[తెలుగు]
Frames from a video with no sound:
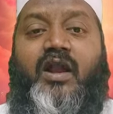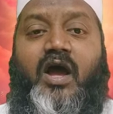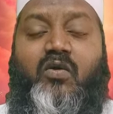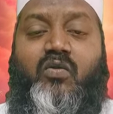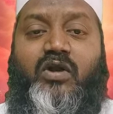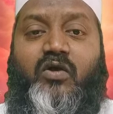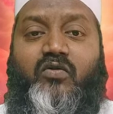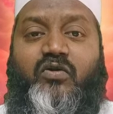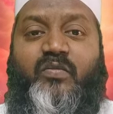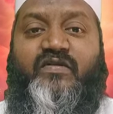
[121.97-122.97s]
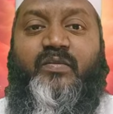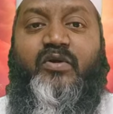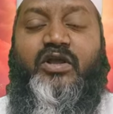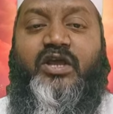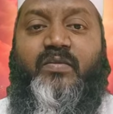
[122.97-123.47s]
నాకు నా కుటుంబ
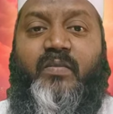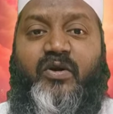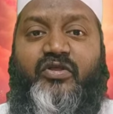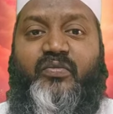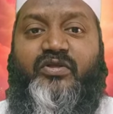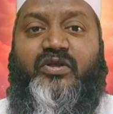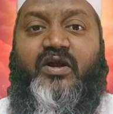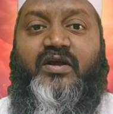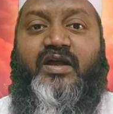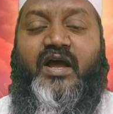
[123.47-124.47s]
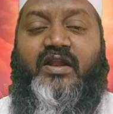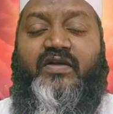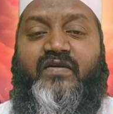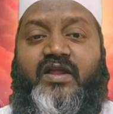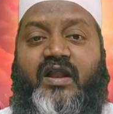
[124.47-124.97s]
సభ్యులకి మా బంధుమిత్రులకి
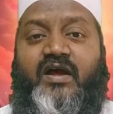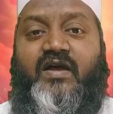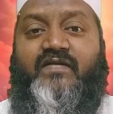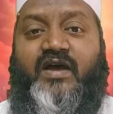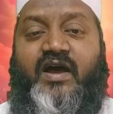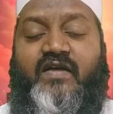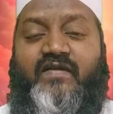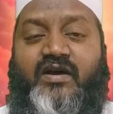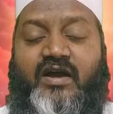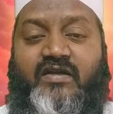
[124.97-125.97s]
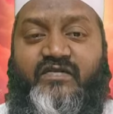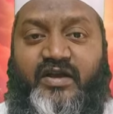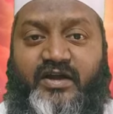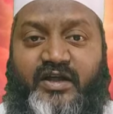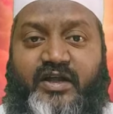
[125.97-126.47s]
అన్ని విధాలుగా సహాయ సహకారాలు
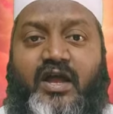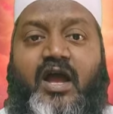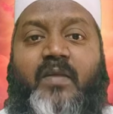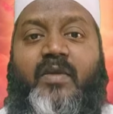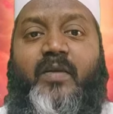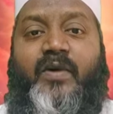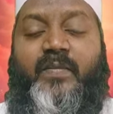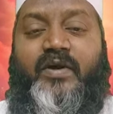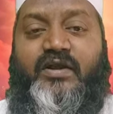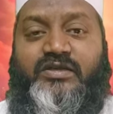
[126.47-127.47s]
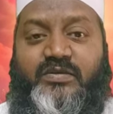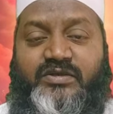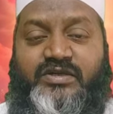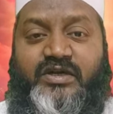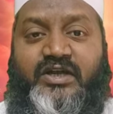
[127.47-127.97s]
చేయండి మా పాపాలు
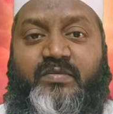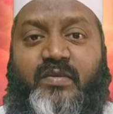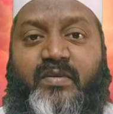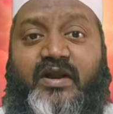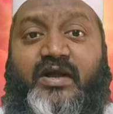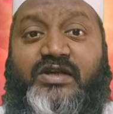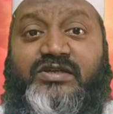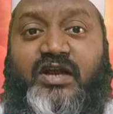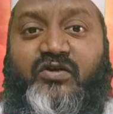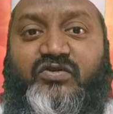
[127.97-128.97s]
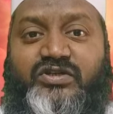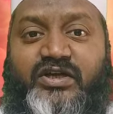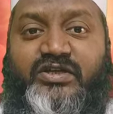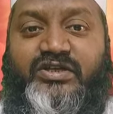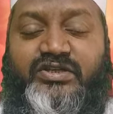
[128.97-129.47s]
క్షమించండి మమ్మల్ని కష్టాల నుంచి
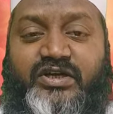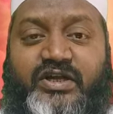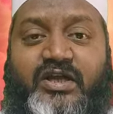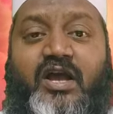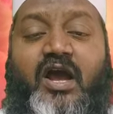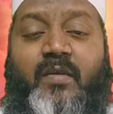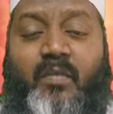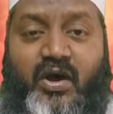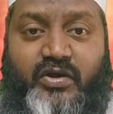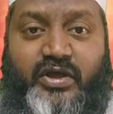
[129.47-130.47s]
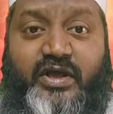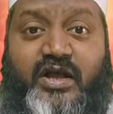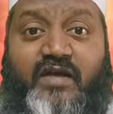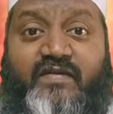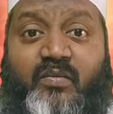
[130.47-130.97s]
రక్షించండి మాకు
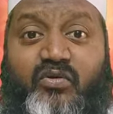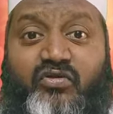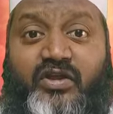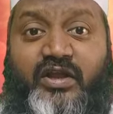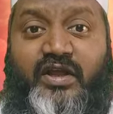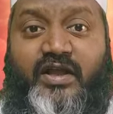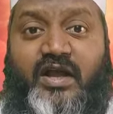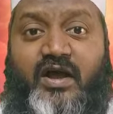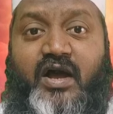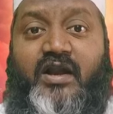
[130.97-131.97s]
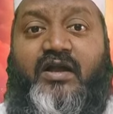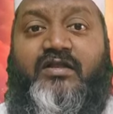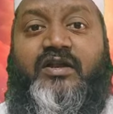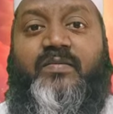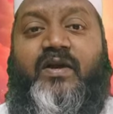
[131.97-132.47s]
ఇంకా సమృద్ధిని ఇంకా
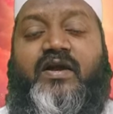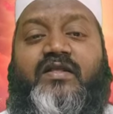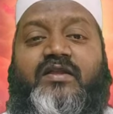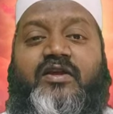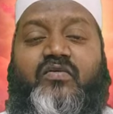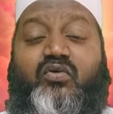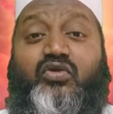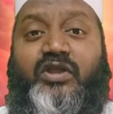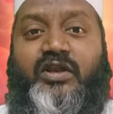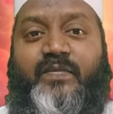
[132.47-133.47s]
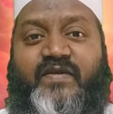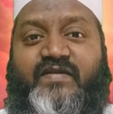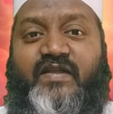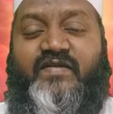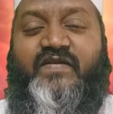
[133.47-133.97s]
అరకతని బరకతని వృద్ధిని
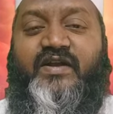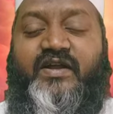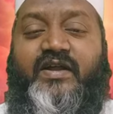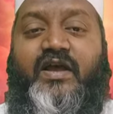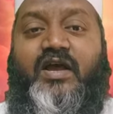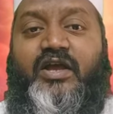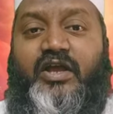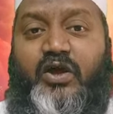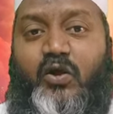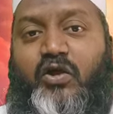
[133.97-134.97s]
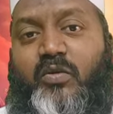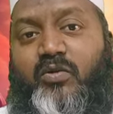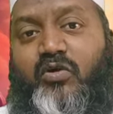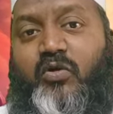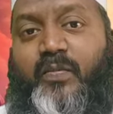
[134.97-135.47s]
ప్రసాదించండి
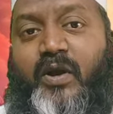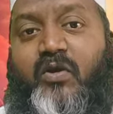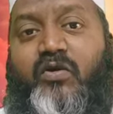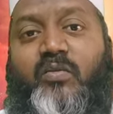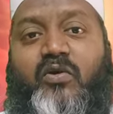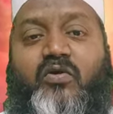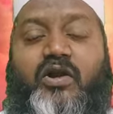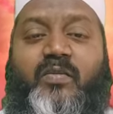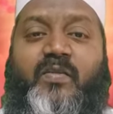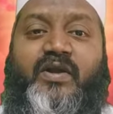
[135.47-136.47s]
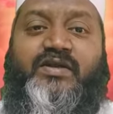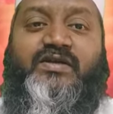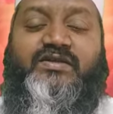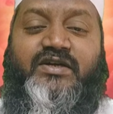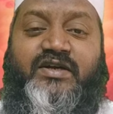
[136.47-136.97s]
ఇహలోకంలోనూ పరలోకంలో కూడా మమ్మల్ని
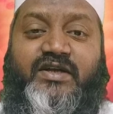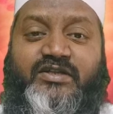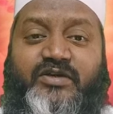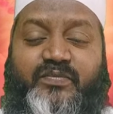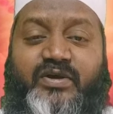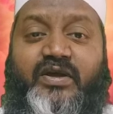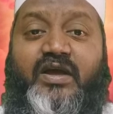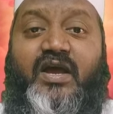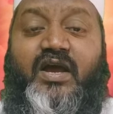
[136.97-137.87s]
రక్షించండి అని చెప్పి